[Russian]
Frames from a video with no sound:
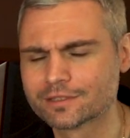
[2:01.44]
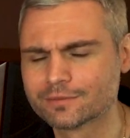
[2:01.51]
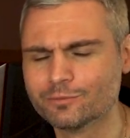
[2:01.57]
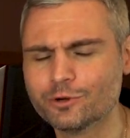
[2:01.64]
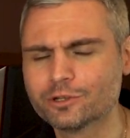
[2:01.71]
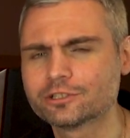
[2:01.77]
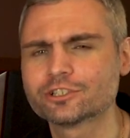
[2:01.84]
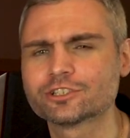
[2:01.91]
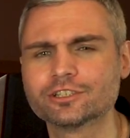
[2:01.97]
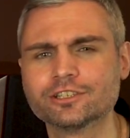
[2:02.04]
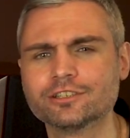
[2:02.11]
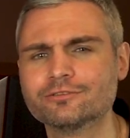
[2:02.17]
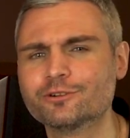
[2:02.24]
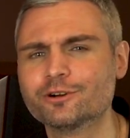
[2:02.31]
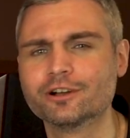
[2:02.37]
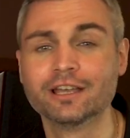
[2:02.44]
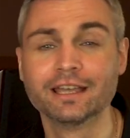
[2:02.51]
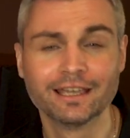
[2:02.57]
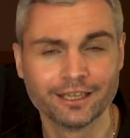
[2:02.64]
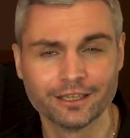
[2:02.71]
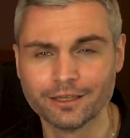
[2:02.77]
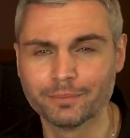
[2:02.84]
Смотришь на него
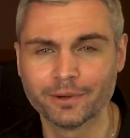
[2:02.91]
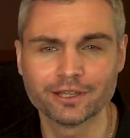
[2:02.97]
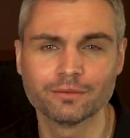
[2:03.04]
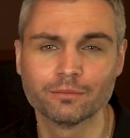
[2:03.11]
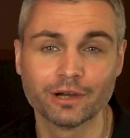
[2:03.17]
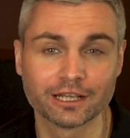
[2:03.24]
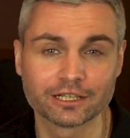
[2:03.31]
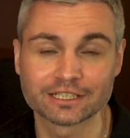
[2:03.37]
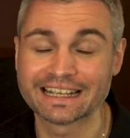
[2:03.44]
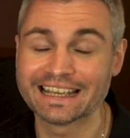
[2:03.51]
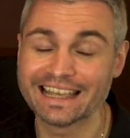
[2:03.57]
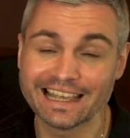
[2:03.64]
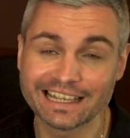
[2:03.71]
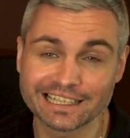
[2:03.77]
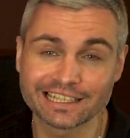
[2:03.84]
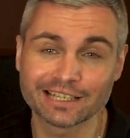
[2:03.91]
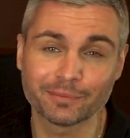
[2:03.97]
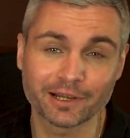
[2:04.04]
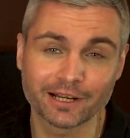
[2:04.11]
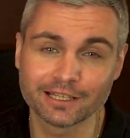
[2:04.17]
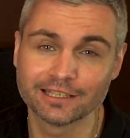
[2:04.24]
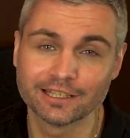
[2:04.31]
и понимаешь, этот
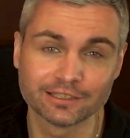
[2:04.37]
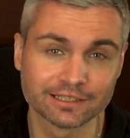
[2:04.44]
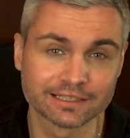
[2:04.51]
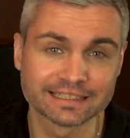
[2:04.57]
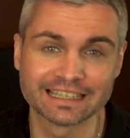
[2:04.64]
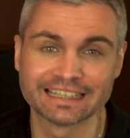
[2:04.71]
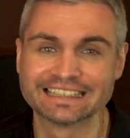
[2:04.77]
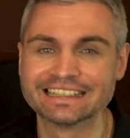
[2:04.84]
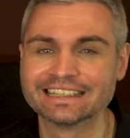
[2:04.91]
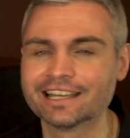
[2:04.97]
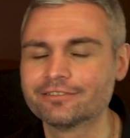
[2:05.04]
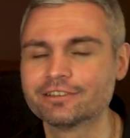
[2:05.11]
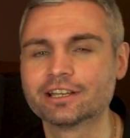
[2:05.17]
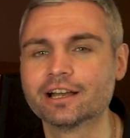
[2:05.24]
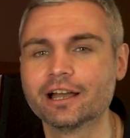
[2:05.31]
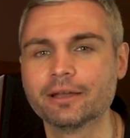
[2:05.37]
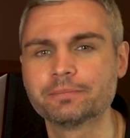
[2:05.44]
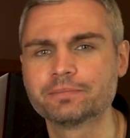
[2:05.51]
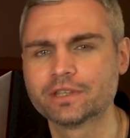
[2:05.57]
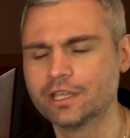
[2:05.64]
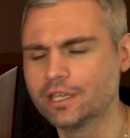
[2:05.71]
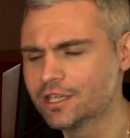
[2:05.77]
аппарат делался на века.
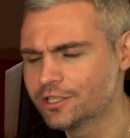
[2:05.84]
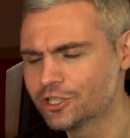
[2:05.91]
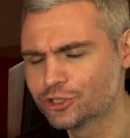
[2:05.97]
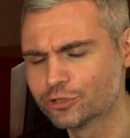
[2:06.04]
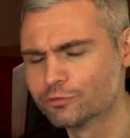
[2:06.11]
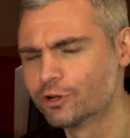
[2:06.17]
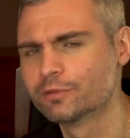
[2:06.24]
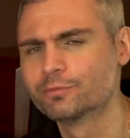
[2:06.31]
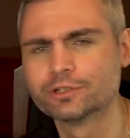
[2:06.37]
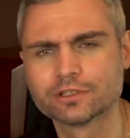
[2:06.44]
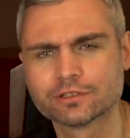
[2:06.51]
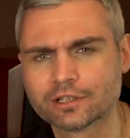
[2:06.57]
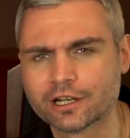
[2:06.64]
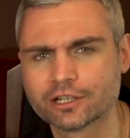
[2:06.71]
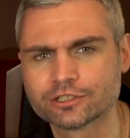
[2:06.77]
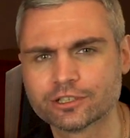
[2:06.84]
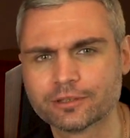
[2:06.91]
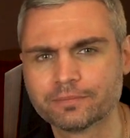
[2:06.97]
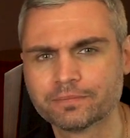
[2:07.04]
И ничего ему не страшно.